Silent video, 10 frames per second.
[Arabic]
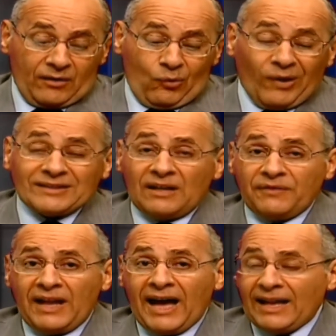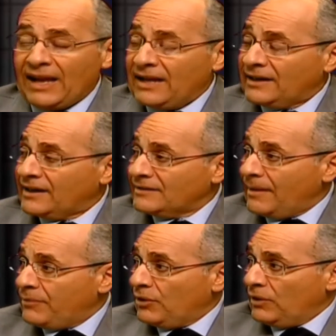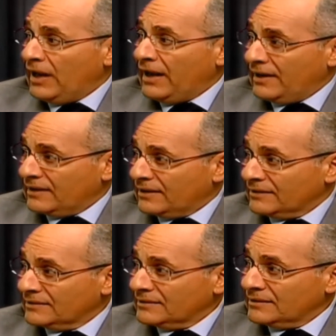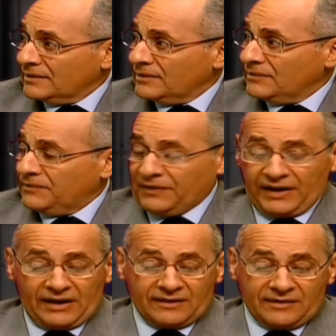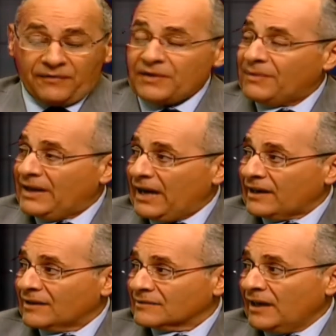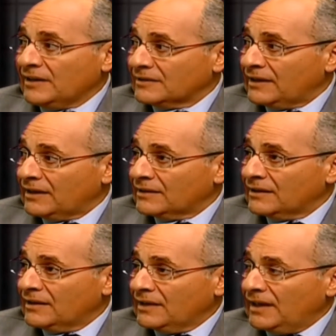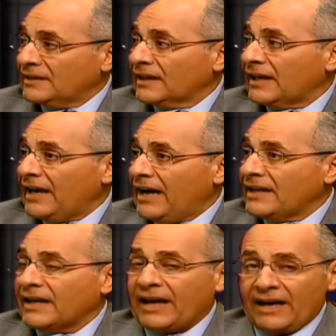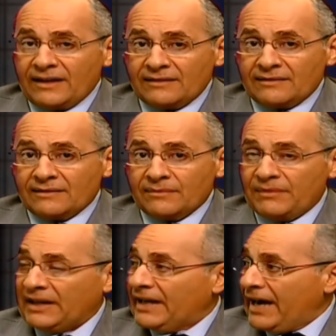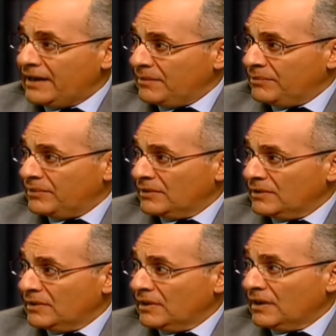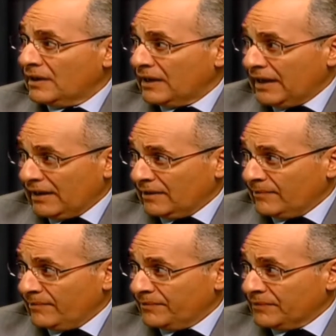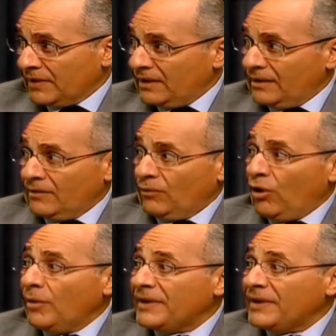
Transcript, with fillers: واضح في الحالة اللي الكتاب بيقولها هنا أيوة. في سفر ملاخي أصح اتنين إن الخيانة كانت من جانب الرجال وهو